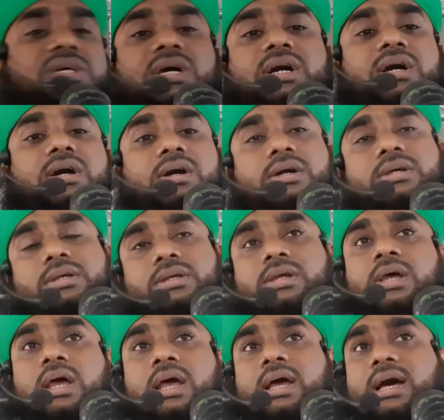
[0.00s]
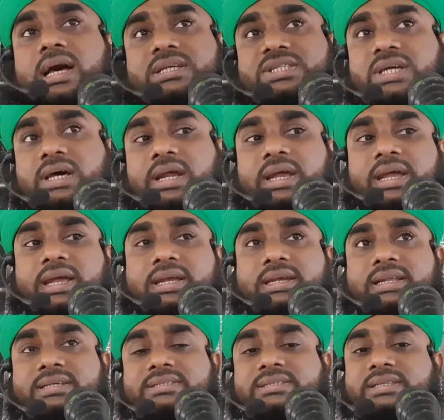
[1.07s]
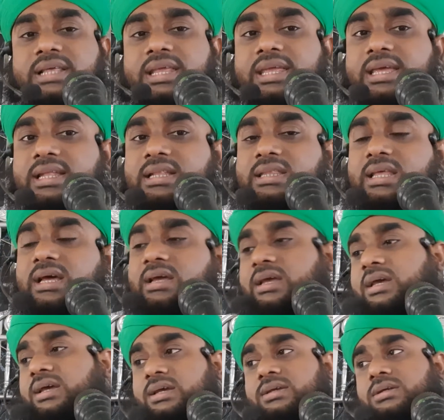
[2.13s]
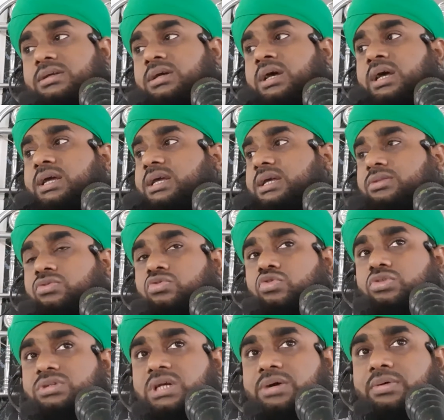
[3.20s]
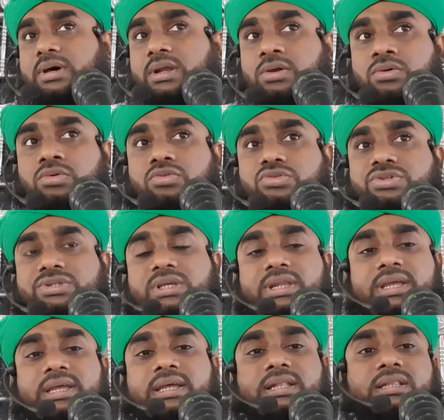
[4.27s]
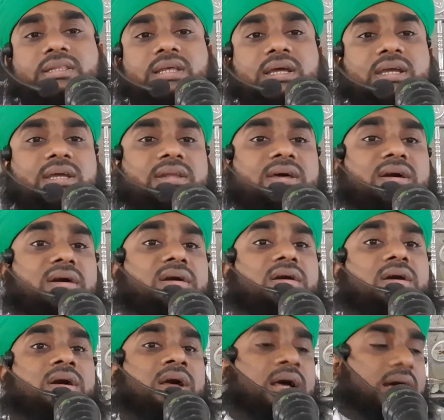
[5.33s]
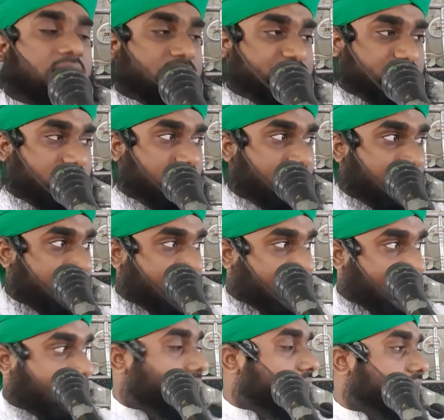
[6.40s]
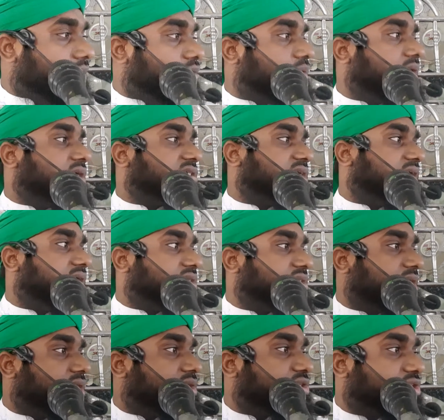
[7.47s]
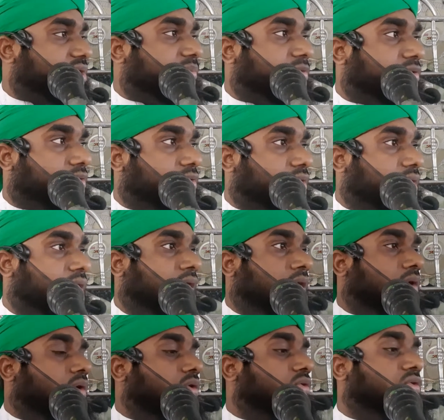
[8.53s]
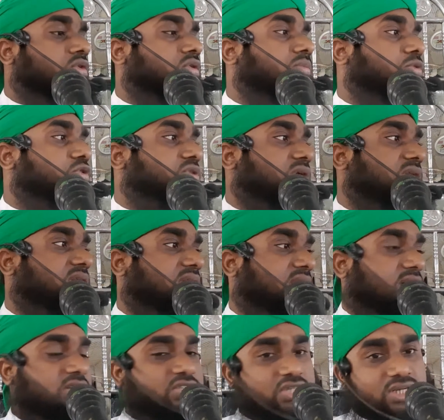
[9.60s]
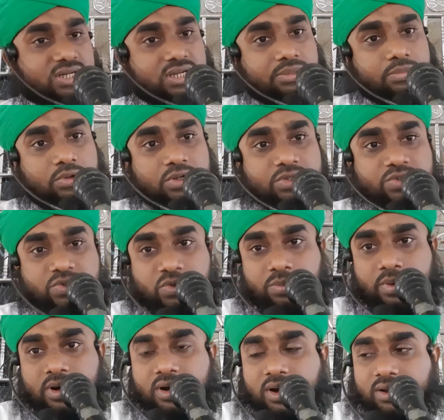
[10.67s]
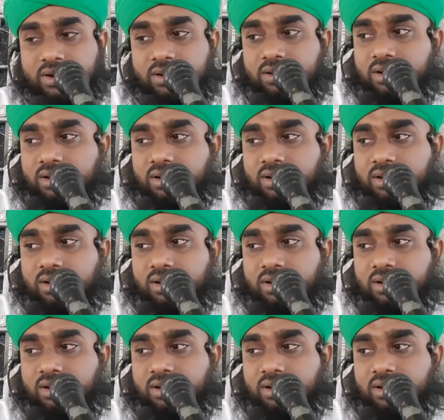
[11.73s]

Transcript: যায় আসার একটা সিরিয়াল থাকে কিন্তু যাওয়ার কোনো সিরিয়াল থাকে না আজরাইল কারো কাছে আসার সময় অনুমতি নিয়ে আসে না বলে সোবাহান